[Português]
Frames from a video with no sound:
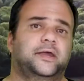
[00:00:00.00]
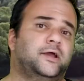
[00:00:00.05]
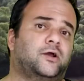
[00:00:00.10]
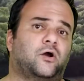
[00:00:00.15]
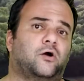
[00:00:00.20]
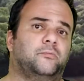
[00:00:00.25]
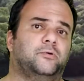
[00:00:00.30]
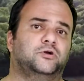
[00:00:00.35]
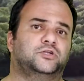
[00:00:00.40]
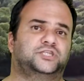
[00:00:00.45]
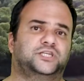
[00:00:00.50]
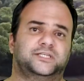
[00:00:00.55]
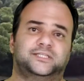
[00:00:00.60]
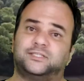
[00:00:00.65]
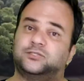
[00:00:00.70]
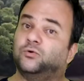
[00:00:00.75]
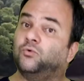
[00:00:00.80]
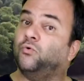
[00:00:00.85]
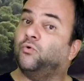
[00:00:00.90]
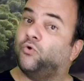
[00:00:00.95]
E como eu
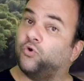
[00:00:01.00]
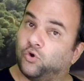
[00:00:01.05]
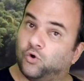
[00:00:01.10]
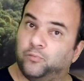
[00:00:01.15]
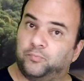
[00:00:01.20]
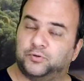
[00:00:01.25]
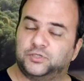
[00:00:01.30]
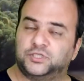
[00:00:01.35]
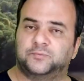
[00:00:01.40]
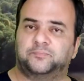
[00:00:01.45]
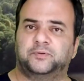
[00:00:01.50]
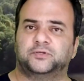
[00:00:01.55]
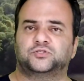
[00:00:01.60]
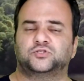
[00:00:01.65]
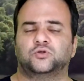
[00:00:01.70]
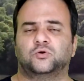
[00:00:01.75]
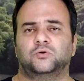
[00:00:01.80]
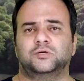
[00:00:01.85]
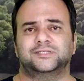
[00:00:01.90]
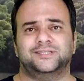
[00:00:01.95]
disse, um grupo de
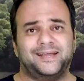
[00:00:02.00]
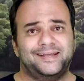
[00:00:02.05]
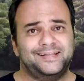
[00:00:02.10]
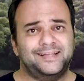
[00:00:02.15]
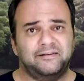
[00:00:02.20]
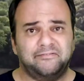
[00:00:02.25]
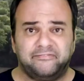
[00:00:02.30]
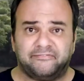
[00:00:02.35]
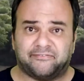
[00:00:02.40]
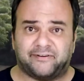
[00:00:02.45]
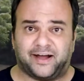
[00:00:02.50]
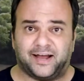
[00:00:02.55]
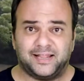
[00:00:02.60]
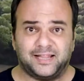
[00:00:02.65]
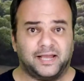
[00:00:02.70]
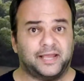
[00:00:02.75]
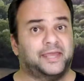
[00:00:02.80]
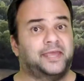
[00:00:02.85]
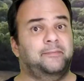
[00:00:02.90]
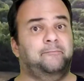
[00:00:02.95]
pessoas ainda
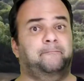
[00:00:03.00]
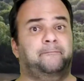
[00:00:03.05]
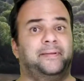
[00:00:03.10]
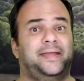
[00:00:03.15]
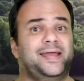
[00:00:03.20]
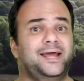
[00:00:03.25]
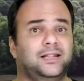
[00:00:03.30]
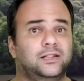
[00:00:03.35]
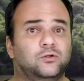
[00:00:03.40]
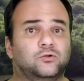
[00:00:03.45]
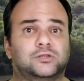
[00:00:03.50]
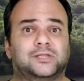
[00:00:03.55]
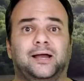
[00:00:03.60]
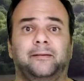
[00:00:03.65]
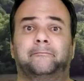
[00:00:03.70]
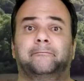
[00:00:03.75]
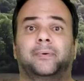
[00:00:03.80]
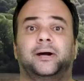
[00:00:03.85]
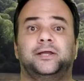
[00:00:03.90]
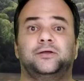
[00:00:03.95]
fala que pelo
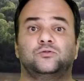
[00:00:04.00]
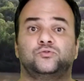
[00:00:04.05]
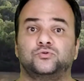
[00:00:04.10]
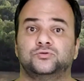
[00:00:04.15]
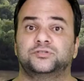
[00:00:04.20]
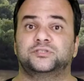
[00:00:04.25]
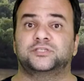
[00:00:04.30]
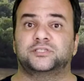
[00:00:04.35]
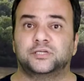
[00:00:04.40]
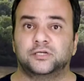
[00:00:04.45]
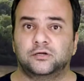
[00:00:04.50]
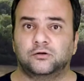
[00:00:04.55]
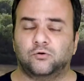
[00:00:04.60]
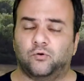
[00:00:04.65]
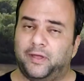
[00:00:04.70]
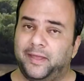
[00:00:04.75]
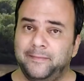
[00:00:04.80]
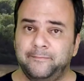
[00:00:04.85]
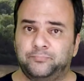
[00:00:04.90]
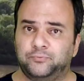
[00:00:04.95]
tamanho do
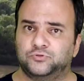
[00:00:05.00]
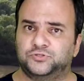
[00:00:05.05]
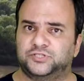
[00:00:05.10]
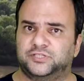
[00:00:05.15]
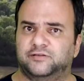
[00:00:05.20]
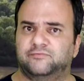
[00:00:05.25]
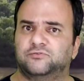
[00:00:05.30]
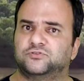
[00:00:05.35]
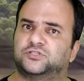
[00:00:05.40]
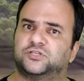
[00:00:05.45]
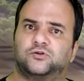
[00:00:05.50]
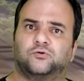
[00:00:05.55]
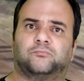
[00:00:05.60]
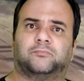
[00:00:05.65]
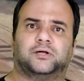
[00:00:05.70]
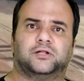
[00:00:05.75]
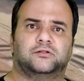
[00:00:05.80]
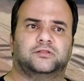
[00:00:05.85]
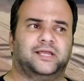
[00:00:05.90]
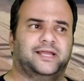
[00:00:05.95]
círculo é impossível o ser
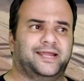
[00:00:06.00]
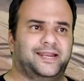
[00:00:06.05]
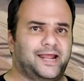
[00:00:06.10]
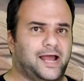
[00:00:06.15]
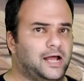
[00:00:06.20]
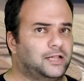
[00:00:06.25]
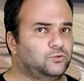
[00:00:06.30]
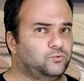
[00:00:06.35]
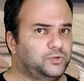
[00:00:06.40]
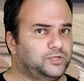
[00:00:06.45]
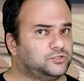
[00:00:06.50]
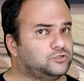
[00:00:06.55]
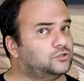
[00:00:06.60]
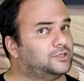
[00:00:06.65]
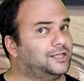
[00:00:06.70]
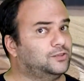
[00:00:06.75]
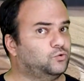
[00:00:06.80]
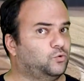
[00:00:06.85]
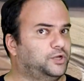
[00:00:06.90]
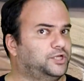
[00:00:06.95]
humano ter criado isso
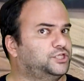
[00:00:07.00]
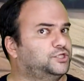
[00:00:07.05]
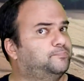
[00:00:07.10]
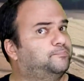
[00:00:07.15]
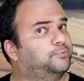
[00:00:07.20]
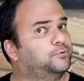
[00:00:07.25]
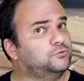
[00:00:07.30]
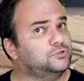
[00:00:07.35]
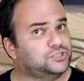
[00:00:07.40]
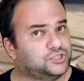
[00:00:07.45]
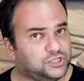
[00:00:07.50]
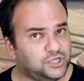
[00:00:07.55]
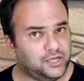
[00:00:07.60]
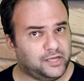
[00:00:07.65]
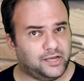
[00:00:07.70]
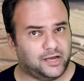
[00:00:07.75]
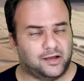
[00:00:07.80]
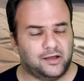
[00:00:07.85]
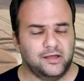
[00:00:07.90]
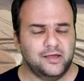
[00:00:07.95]
da noite para o
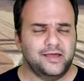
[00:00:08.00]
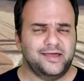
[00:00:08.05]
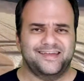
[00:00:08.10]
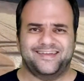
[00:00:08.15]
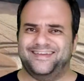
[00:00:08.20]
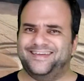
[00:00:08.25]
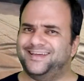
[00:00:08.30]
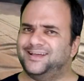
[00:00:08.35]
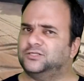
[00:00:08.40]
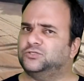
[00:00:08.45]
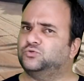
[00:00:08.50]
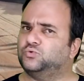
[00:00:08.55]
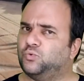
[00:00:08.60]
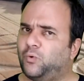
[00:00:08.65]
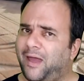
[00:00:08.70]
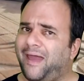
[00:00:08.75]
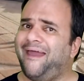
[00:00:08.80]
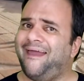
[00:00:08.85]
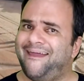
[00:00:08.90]
dia, que isso é